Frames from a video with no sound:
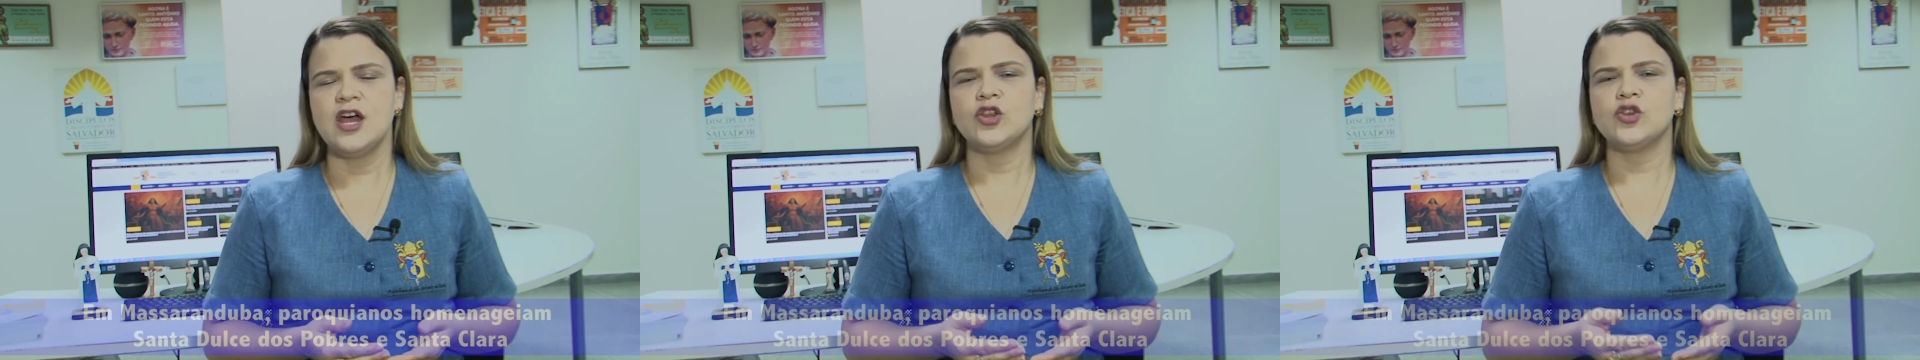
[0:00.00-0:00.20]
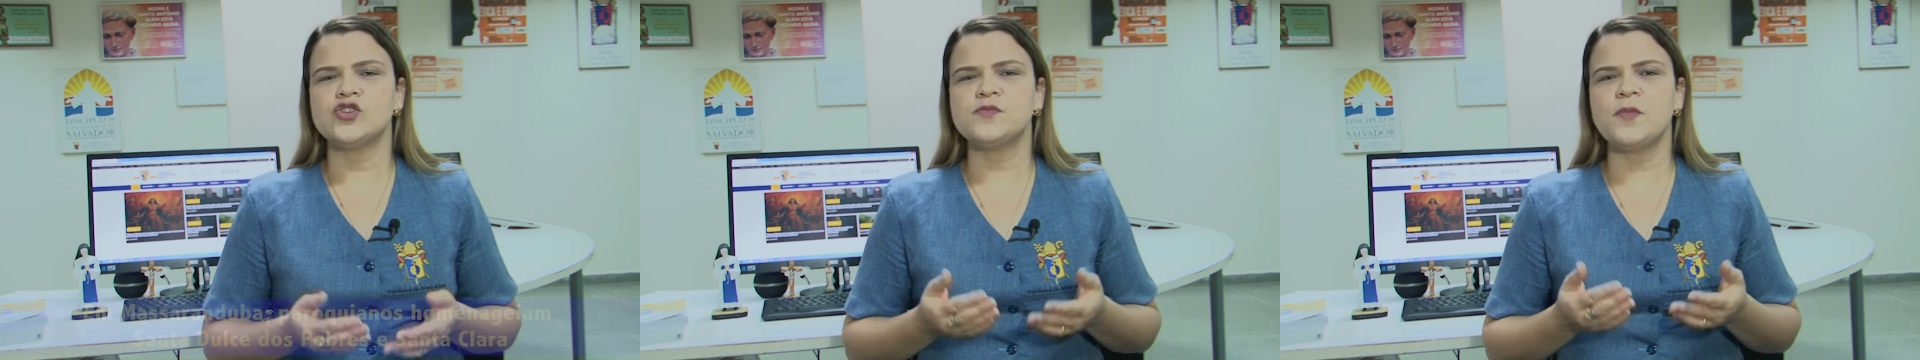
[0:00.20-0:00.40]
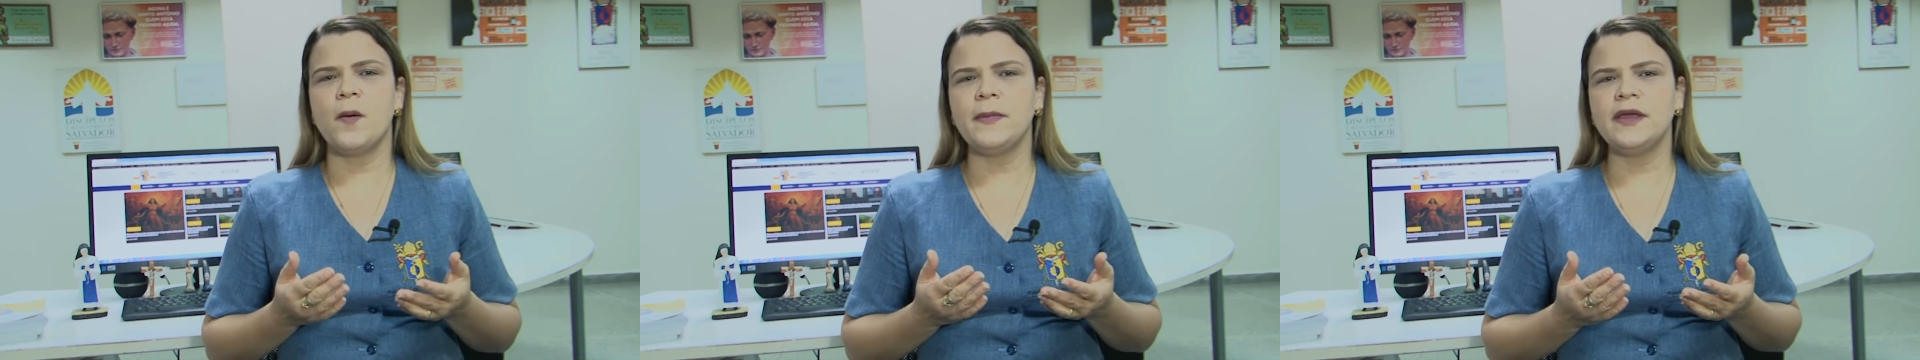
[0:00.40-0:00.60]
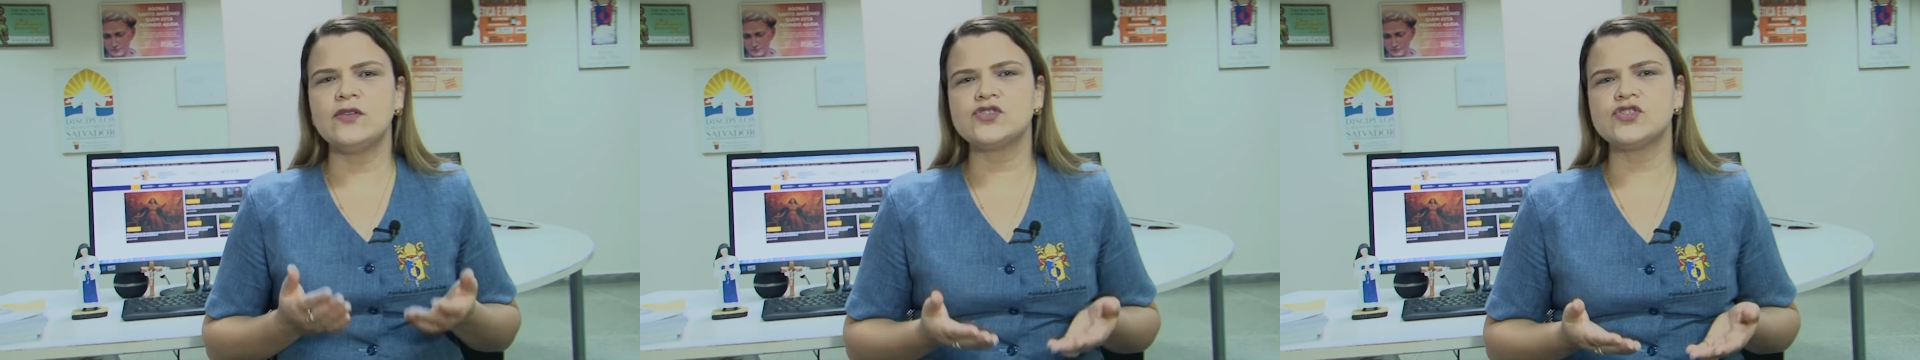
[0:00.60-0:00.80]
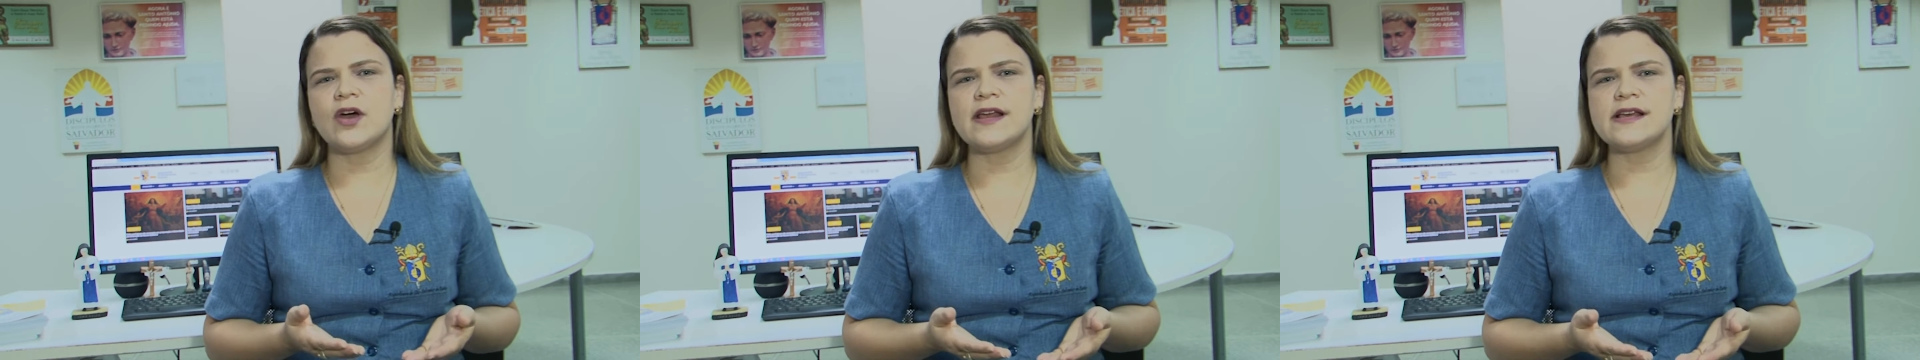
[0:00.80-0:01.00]
dos momentos
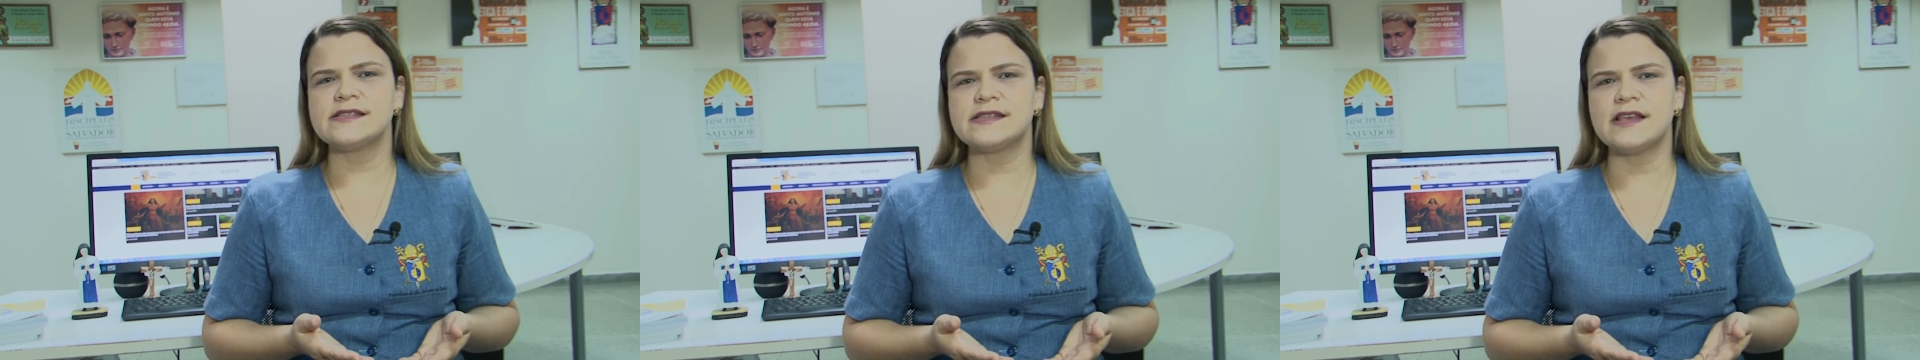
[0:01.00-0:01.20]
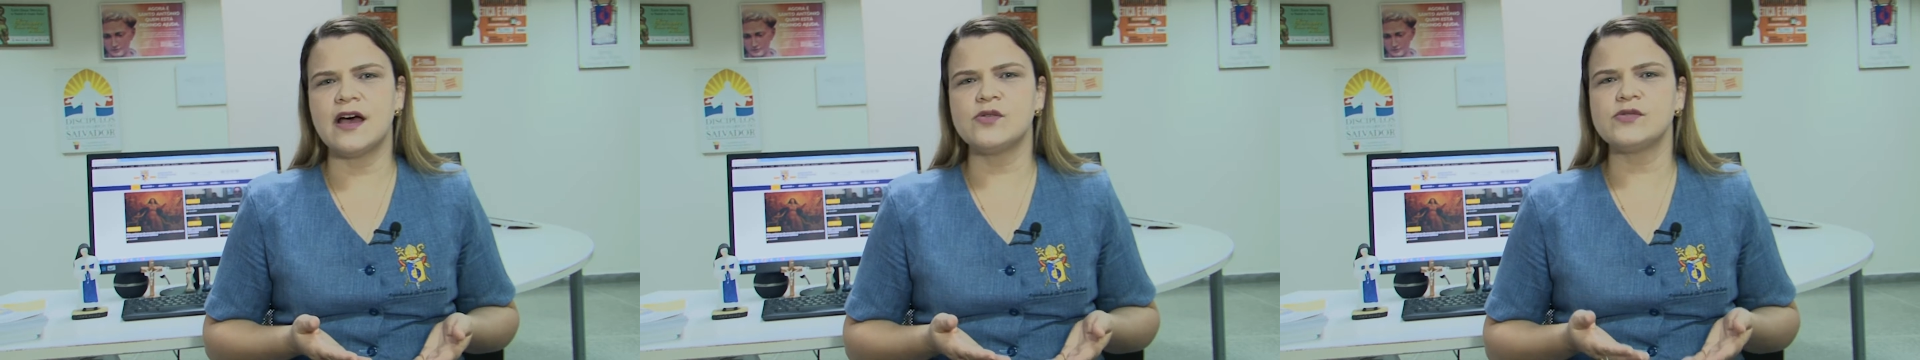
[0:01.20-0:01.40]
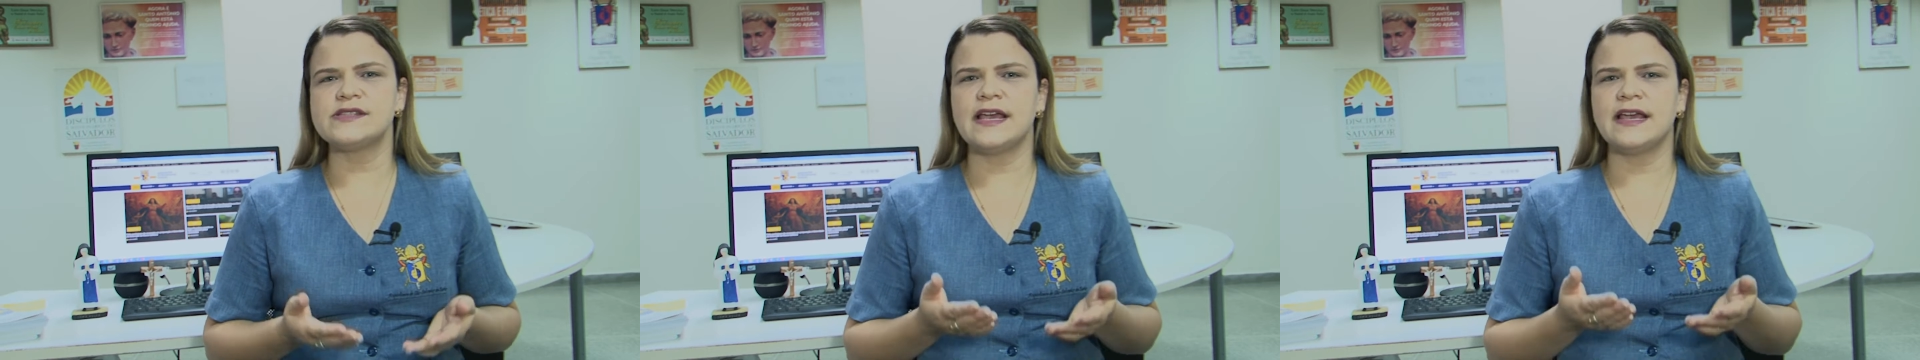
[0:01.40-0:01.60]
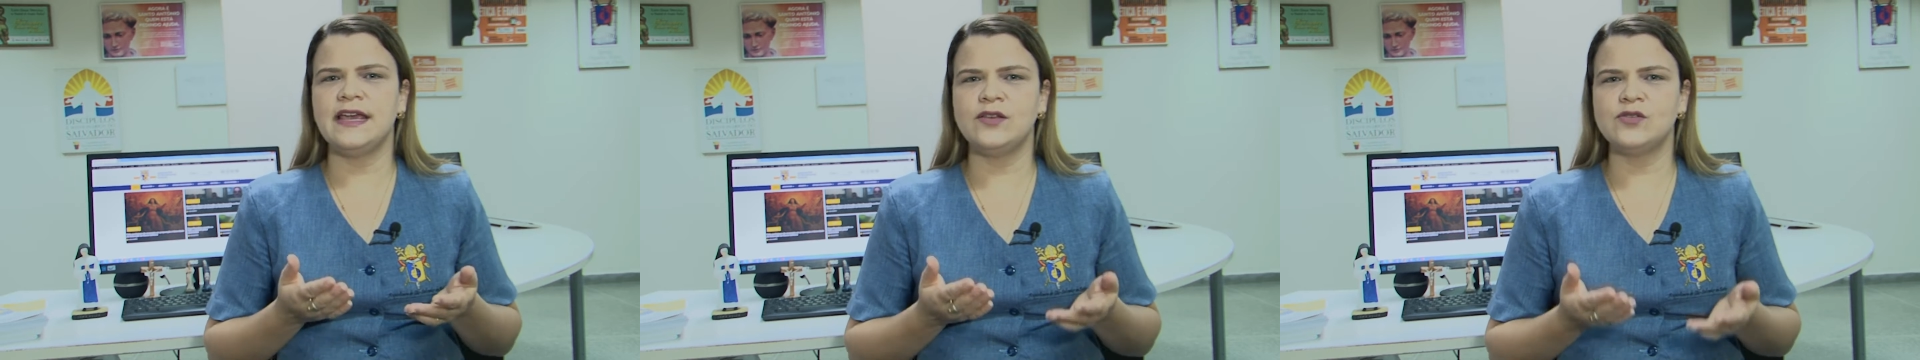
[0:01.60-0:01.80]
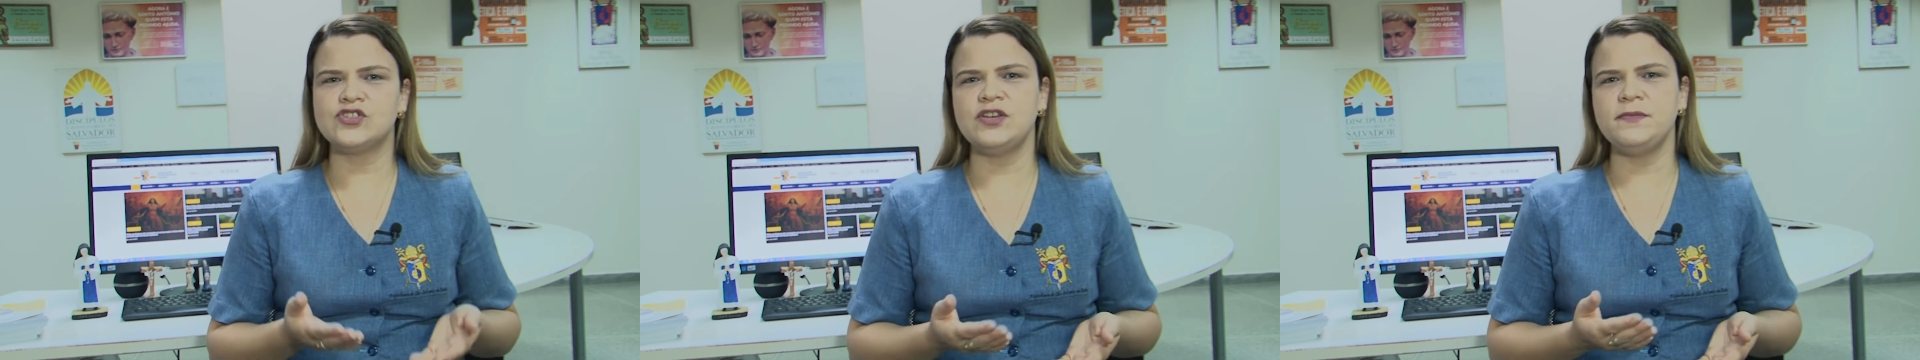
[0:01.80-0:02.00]
de oração
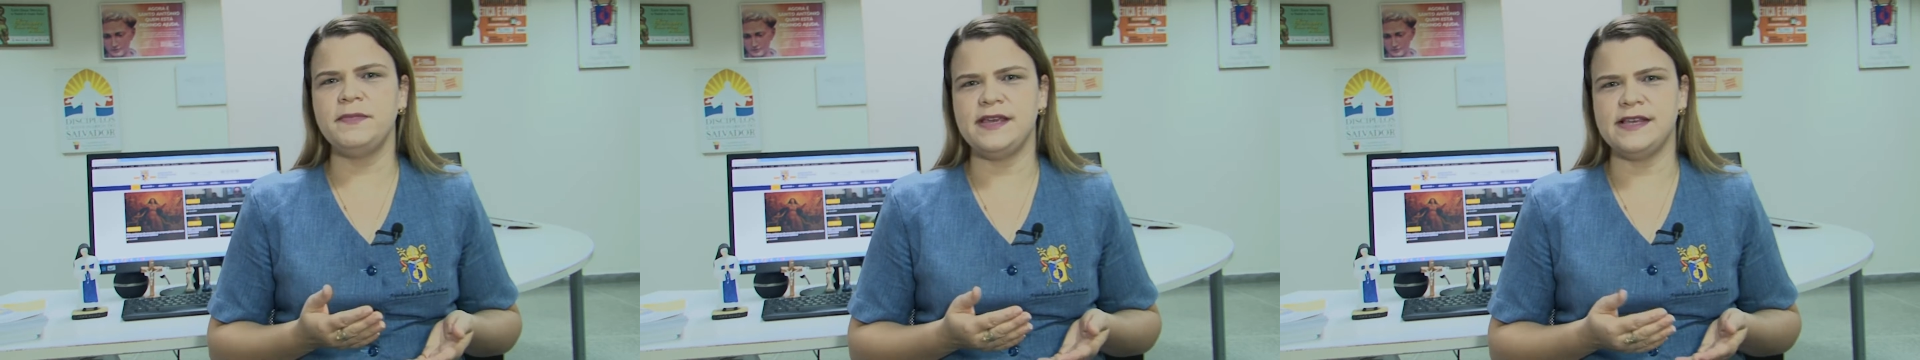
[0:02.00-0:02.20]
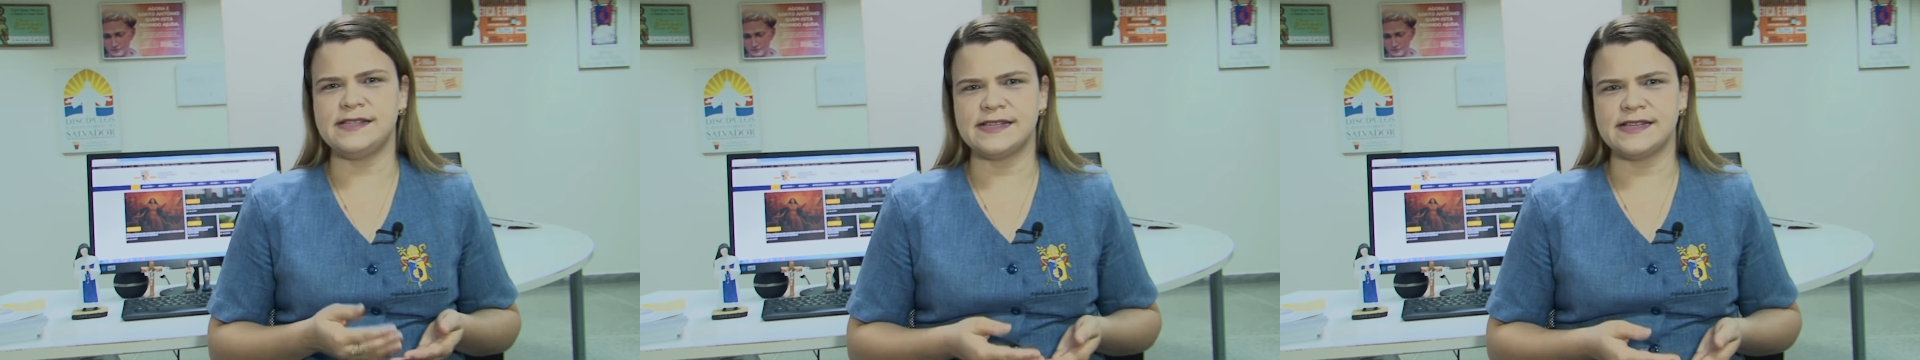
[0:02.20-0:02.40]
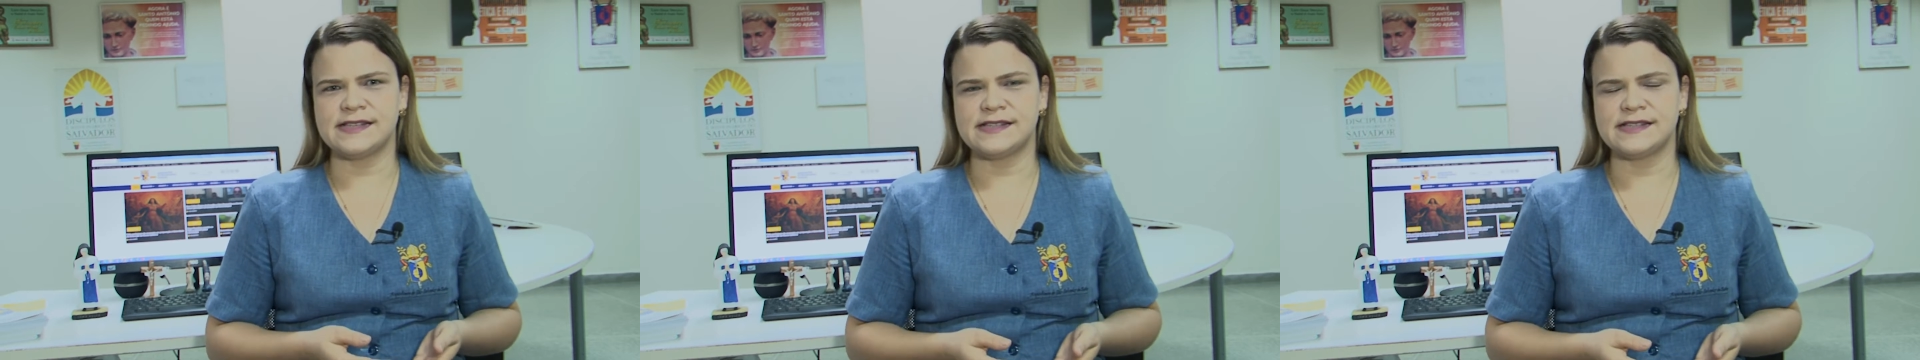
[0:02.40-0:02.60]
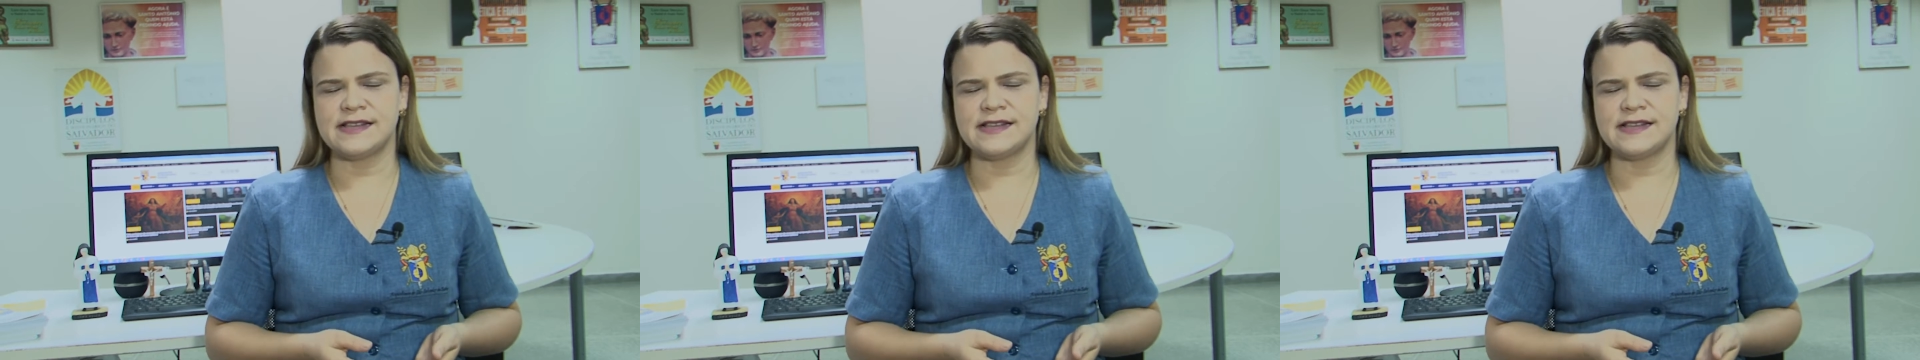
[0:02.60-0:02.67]
seguidos de missas.